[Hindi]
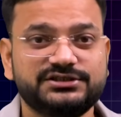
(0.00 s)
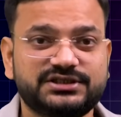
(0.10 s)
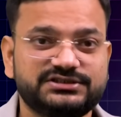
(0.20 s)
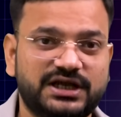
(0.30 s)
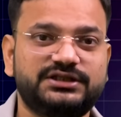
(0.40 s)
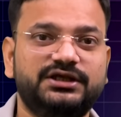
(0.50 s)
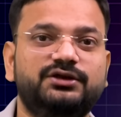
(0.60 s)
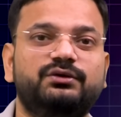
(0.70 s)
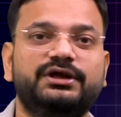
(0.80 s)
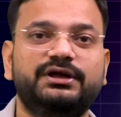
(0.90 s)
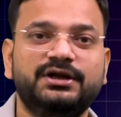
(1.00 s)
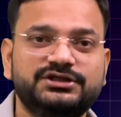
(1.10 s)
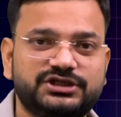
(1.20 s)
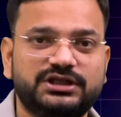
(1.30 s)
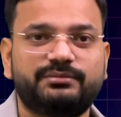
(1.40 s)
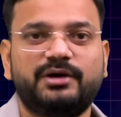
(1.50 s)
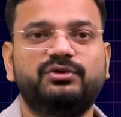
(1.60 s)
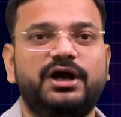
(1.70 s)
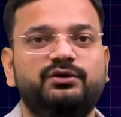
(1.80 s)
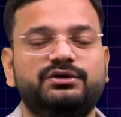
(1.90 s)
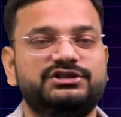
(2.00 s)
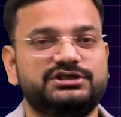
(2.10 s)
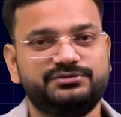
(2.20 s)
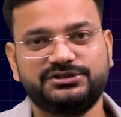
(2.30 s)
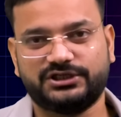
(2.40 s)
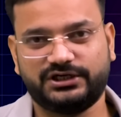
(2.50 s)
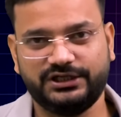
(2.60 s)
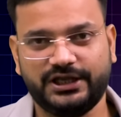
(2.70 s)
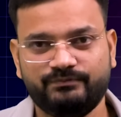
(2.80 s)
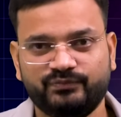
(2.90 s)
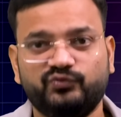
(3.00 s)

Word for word: इसके साथ ही इन्होंने चंद्रबाबू नायडू की तस्वीर शेयर की है